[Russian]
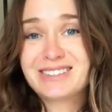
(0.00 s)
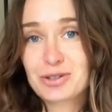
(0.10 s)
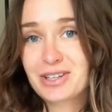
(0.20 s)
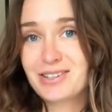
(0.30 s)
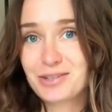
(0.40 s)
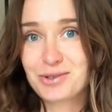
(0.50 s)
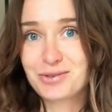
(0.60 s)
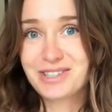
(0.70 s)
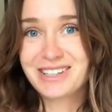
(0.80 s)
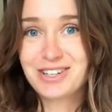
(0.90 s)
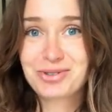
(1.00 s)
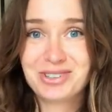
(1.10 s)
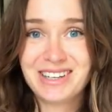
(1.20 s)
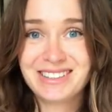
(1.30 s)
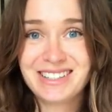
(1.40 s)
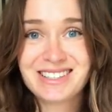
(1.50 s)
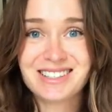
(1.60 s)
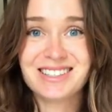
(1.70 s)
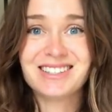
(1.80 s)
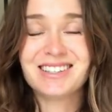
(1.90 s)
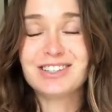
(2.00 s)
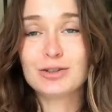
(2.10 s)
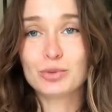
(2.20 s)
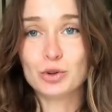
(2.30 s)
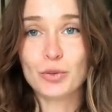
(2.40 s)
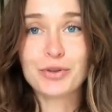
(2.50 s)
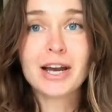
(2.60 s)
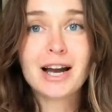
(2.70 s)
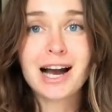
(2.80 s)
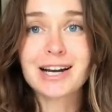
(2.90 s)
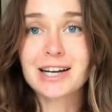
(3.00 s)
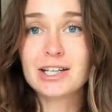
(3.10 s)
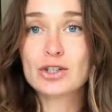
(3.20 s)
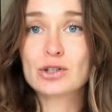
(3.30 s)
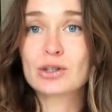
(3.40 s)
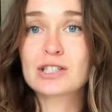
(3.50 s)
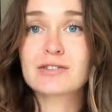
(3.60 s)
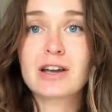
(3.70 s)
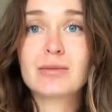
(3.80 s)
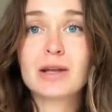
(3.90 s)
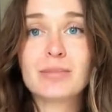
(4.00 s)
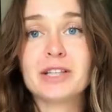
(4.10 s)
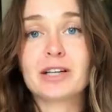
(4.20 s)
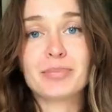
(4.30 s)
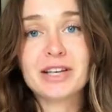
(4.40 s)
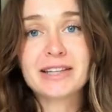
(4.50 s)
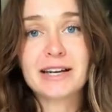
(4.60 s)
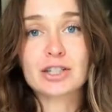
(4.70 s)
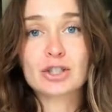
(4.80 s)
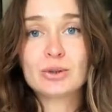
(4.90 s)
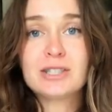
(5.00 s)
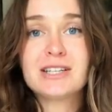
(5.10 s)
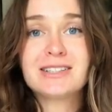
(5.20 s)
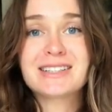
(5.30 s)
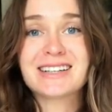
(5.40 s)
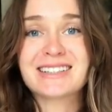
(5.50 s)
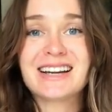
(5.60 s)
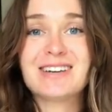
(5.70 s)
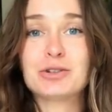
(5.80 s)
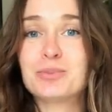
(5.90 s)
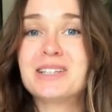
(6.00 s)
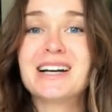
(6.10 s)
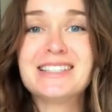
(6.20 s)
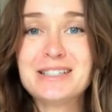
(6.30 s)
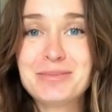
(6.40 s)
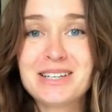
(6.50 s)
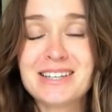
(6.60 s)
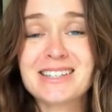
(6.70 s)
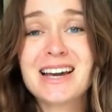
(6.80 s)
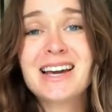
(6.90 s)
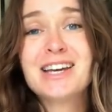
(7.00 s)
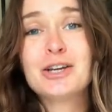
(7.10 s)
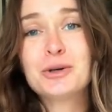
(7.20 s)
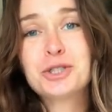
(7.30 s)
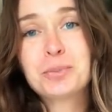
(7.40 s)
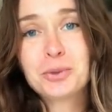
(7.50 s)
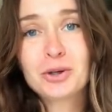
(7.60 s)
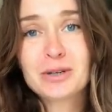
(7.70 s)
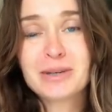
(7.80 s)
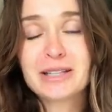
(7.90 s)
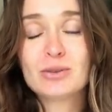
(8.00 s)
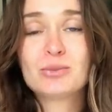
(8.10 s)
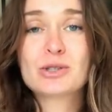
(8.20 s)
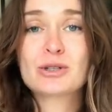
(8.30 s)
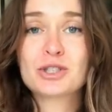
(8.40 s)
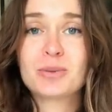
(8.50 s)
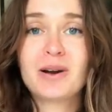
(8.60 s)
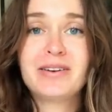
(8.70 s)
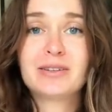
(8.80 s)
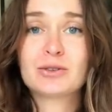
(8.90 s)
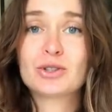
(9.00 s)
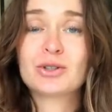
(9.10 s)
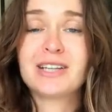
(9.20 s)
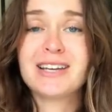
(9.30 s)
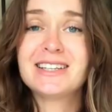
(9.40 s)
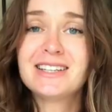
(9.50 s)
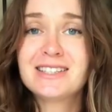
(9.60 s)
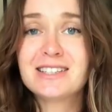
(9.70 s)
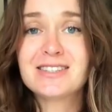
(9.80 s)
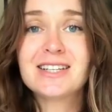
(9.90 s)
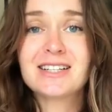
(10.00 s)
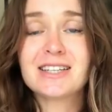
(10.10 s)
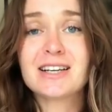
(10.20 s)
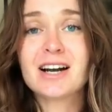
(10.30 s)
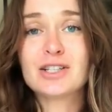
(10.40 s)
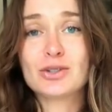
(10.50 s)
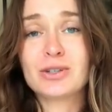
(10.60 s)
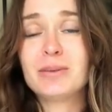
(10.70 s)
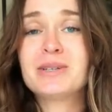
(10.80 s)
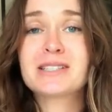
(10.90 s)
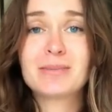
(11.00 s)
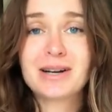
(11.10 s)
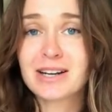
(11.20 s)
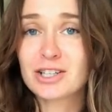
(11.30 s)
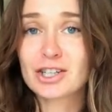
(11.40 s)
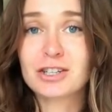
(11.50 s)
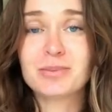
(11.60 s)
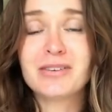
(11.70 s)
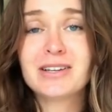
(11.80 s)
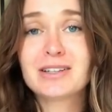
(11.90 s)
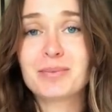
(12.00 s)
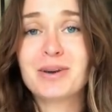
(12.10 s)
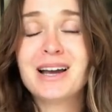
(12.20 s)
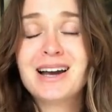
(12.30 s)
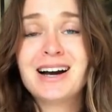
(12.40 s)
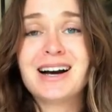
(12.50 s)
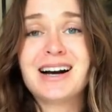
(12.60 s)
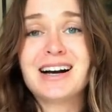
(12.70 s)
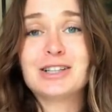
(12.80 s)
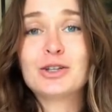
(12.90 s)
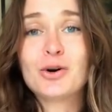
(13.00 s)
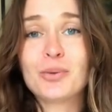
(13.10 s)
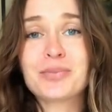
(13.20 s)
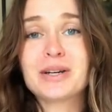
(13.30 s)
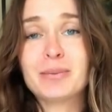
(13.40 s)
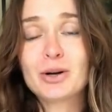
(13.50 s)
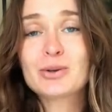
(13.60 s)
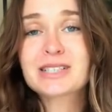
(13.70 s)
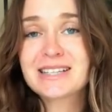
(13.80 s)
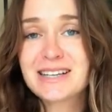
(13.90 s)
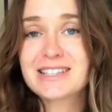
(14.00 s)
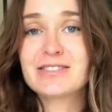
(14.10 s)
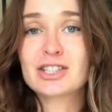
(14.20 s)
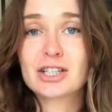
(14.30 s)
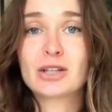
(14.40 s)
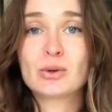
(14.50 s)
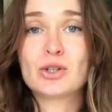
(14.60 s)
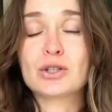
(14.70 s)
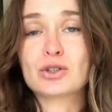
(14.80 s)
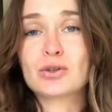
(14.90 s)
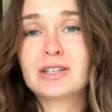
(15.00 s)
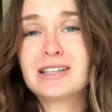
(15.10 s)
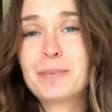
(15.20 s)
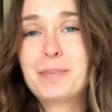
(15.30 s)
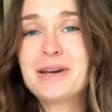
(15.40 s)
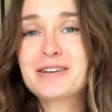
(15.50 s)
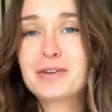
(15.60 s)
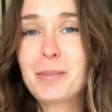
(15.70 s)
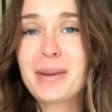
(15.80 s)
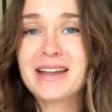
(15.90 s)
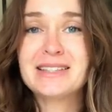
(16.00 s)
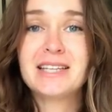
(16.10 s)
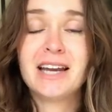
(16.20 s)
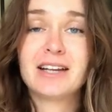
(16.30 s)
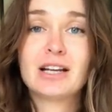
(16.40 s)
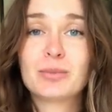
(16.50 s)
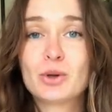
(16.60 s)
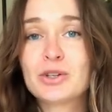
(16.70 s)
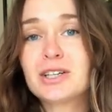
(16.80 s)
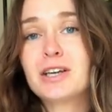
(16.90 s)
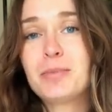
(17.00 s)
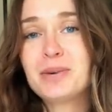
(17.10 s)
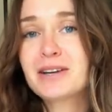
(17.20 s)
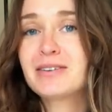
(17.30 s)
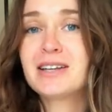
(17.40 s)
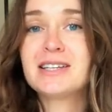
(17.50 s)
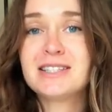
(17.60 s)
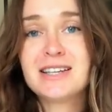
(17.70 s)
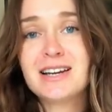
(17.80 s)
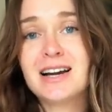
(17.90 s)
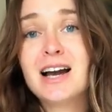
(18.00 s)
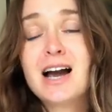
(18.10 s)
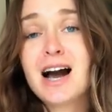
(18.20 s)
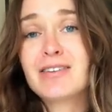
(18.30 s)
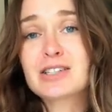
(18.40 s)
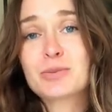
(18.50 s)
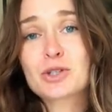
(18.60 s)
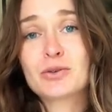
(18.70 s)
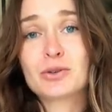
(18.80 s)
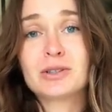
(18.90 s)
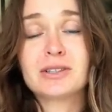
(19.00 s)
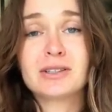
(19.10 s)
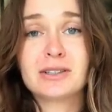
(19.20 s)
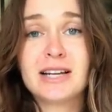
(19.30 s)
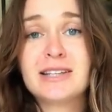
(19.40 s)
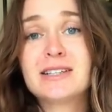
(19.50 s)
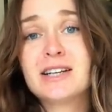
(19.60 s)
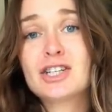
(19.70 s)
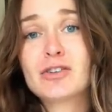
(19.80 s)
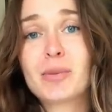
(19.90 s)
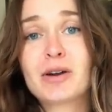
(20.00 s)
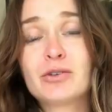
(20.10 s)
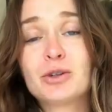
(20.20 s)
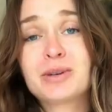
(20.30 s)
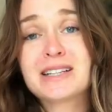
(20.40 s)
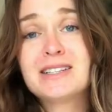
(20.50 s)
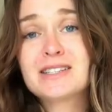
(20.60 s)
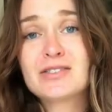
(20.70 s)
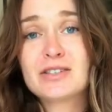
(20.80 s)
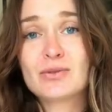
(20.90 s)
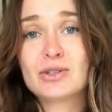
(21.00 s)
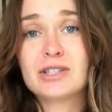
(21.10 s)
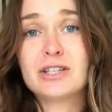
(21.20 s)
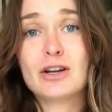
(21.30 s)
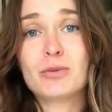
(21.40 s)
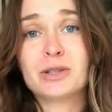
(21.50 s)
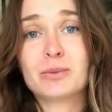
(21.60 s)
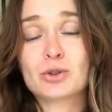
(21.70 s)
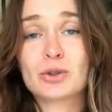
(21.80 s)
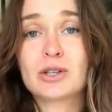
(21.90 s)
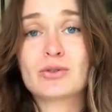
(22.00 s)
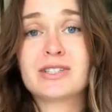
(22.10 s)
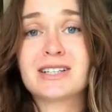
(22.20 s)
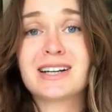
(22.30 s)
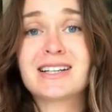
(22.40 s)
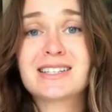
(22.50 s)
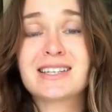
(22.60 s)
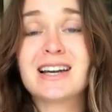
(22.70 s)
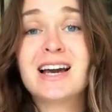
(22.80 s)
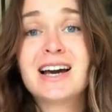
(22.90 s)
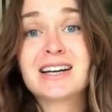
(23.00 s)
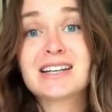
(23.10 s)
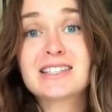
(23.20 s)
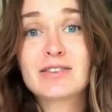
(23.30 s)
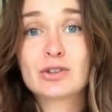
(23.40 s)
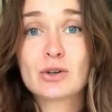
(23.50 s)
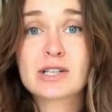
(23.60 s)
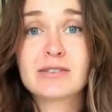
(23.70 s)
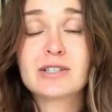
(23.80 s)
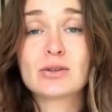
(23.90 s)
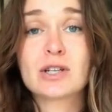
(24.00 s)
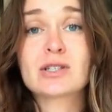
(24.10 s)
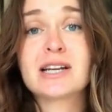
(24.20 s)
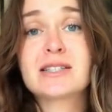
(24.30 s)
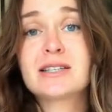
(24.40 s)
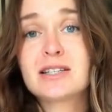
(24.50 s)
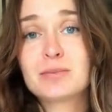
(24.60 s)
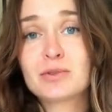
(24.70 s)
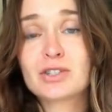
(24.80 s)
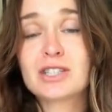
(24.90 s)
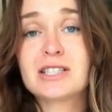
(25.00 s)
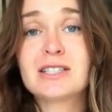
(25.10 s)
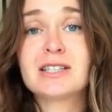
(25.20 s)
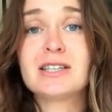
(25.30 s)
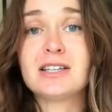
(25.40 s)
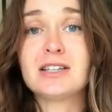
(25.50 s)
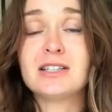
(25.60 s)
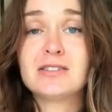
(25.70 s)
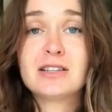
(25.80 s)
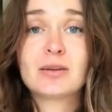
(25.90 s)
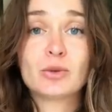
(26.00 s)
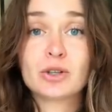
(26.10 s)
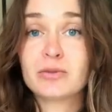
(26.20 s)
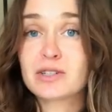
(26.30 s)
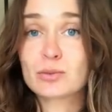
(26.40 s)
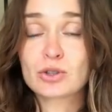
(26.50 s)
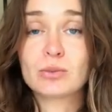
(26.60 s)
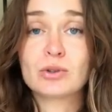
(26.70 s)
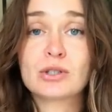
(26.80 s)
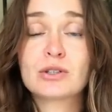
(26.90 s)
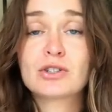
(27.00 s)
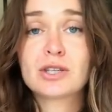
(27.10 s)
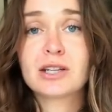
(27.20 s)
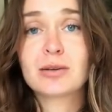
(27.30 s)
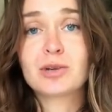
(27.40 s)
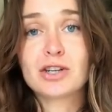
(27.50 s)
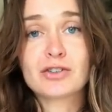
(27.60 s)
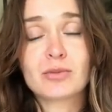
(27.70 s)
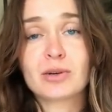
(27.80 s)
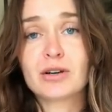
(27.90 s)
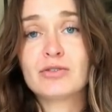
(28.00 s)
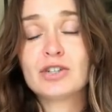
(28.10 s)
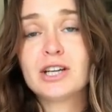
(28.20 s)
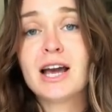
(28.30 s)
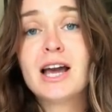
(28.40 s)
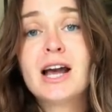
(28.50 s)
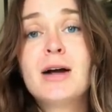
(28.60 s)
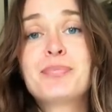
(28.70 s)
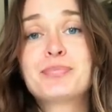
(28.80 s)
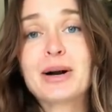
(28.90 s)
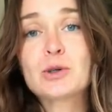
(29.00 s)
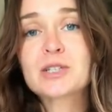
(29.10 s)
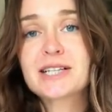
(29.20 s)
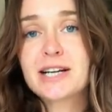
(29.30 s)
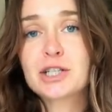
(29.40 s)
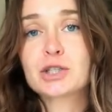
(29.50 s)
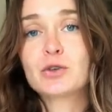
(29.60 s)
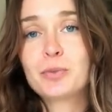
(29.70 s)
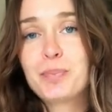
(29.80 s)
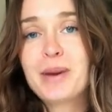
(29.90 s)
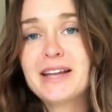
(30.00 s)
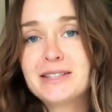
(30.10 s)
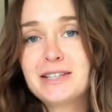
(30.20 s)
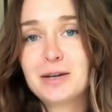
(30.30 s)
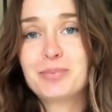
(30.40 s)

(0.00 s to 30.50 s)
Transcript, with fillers: то, скорее всего сегодня гречку я есть и, и не буду. Ограничусь только своим напитком. Итак, что делать, когда вот мы хотим есть? И очень многим, я думаю, сложно поверить в то, что я есть действительно не хочу. Я бы сама раньше не поверила, а, но могу сказать совершенно точно, точно, что, наверное, первые пять дней, а для многих и первая неделя, а, возможно, вот э, для них гречневый марафон и продлится всего неделю, потому что у нас у всех разные, разная выносливость, у нас разные ритмы в жизни, и действительно многим, возможно, будет сложно на этом гречневом марафоне, Могу сказать, что вот пять дней